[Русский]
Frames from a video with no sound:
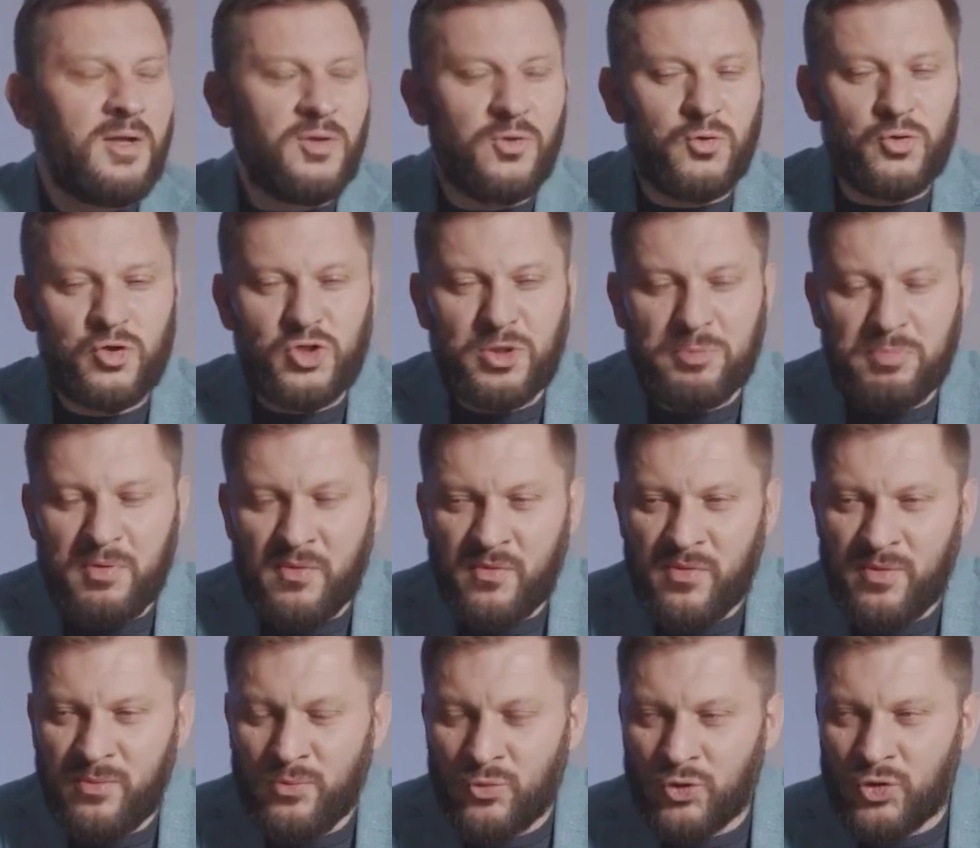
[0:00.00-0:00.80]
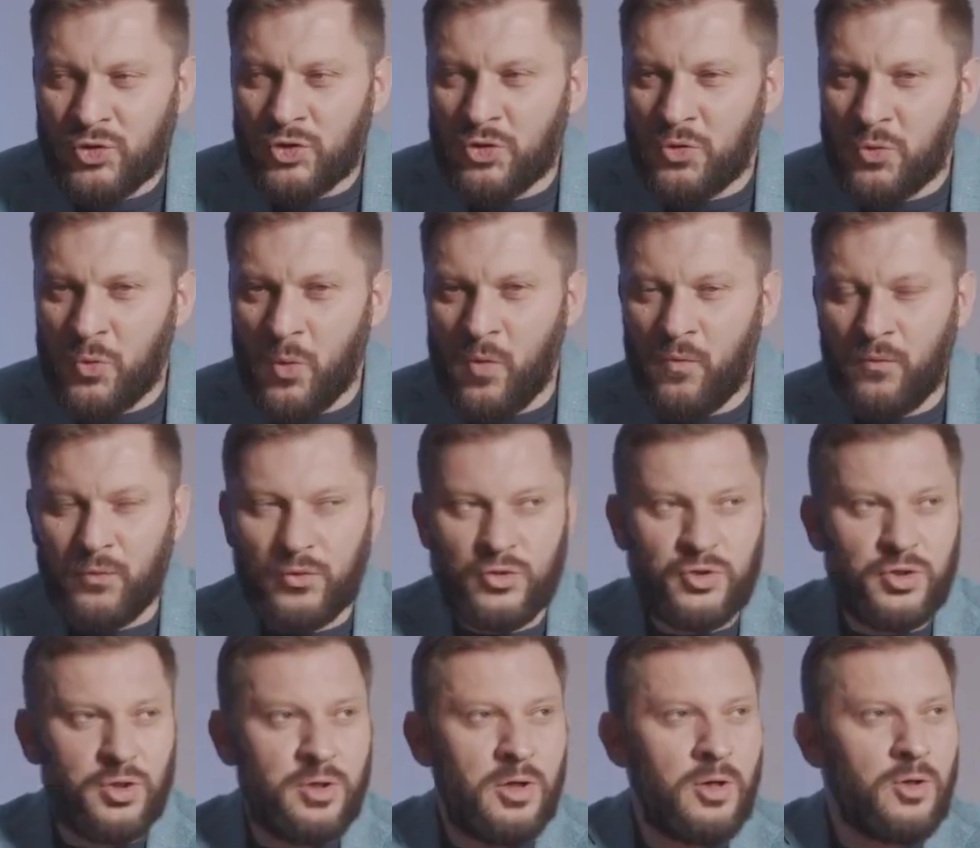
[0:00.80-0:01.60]
Лучше бы вы мужиков
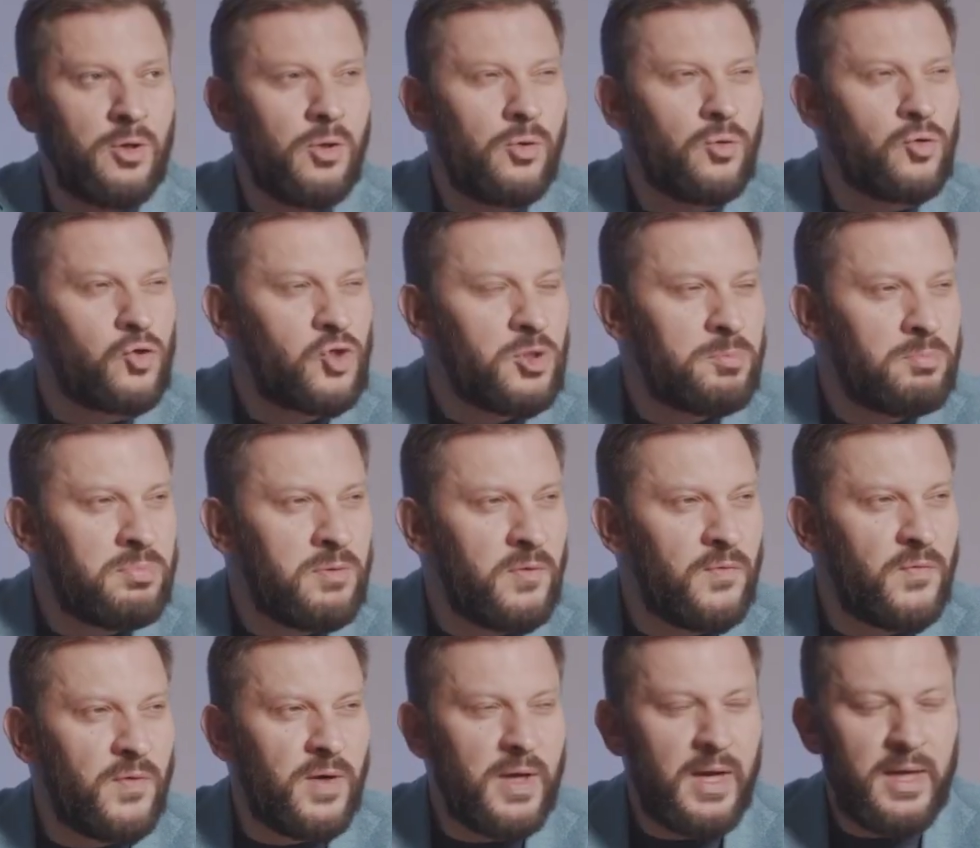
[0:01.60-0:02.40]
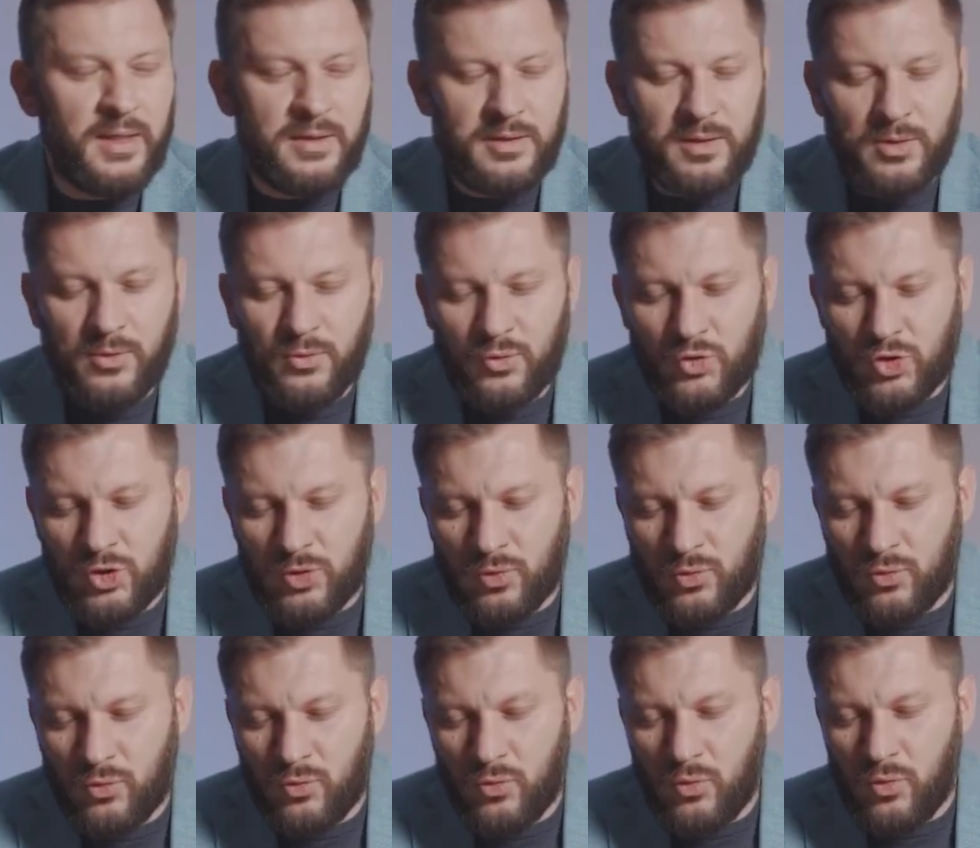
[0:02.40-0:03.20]
учили, лучше бы вы это,
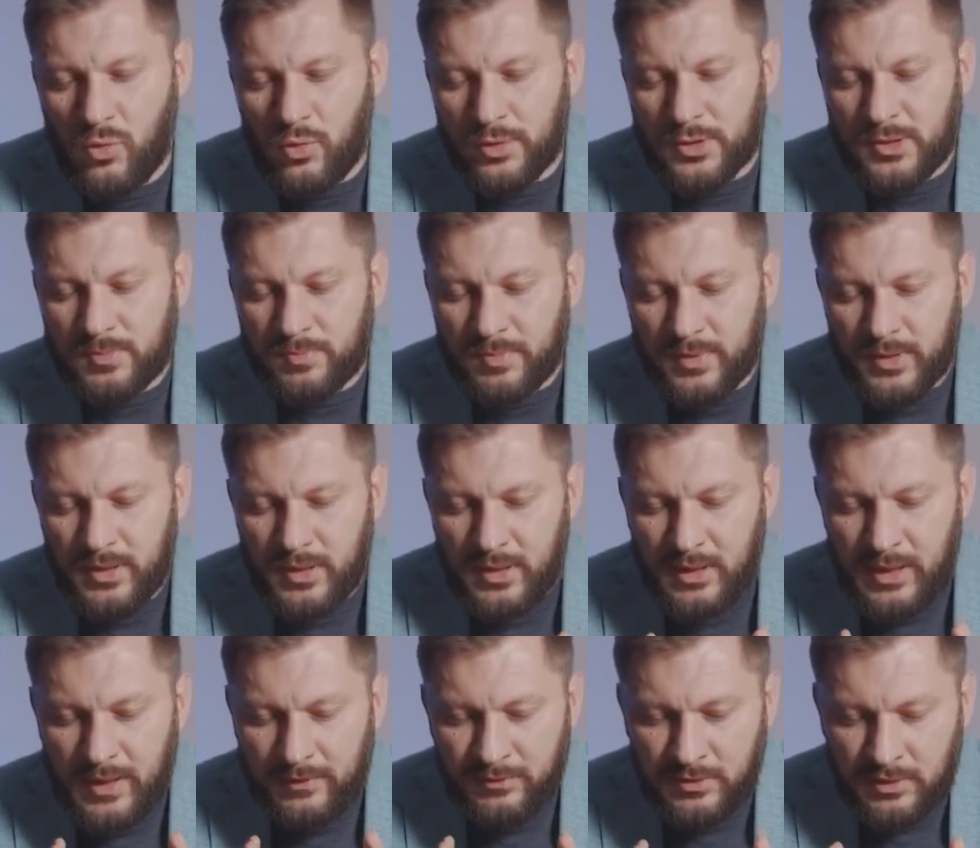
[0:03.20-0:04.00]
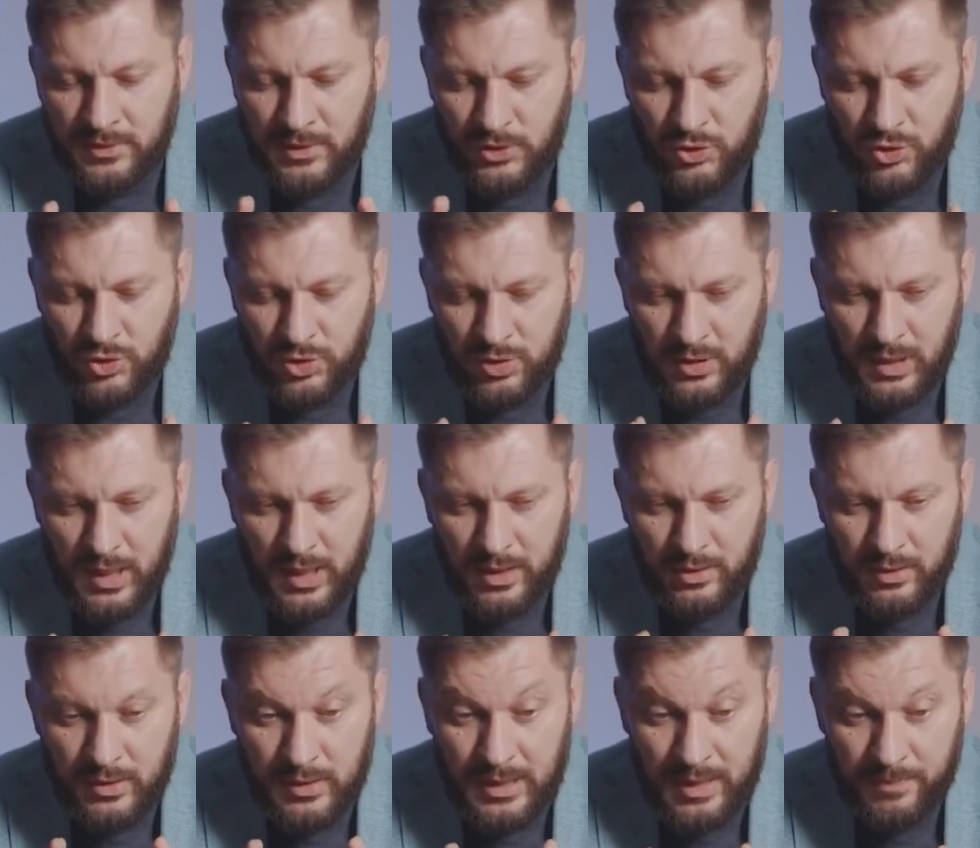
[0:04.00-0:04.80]
лучше... Господи, я вот это
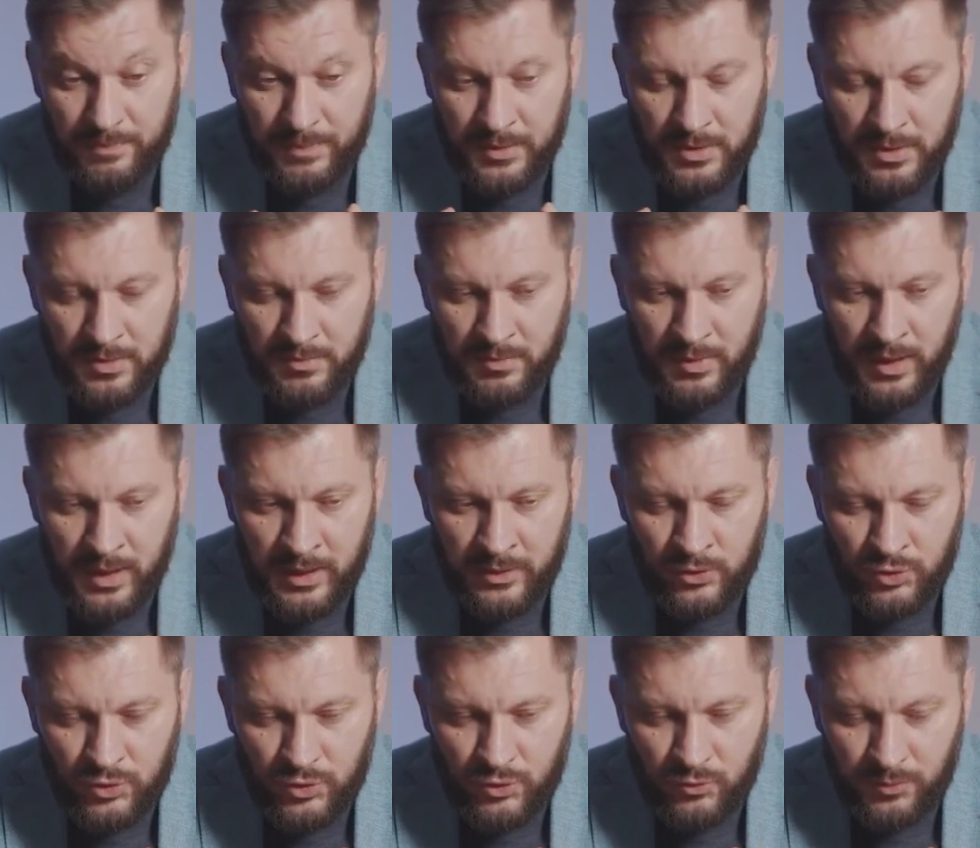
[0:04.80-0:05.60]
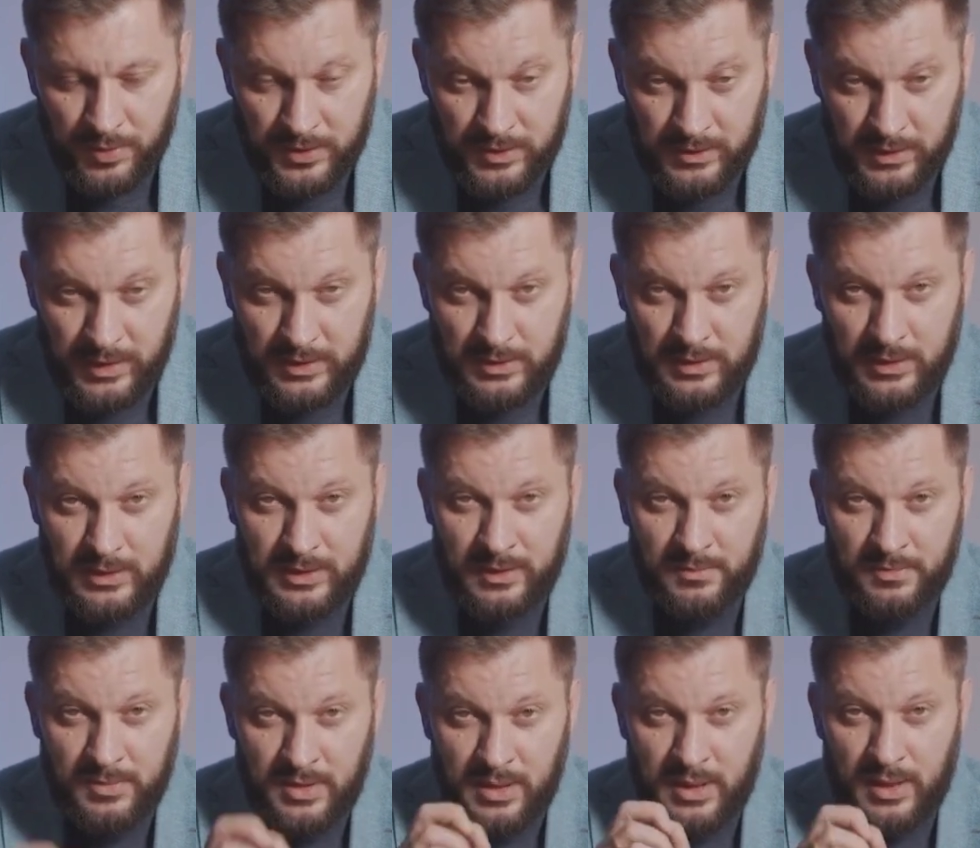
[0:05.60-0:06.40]
читаю, и я понимаю, что, представляете,
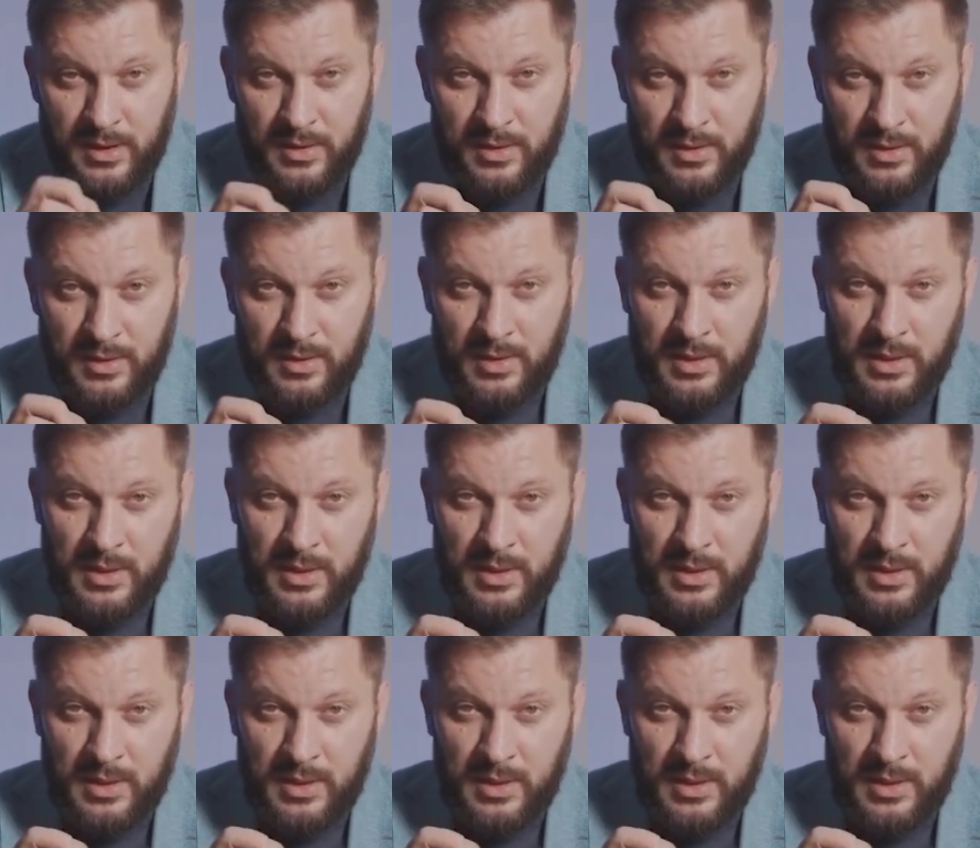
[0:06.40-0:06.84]
это мне.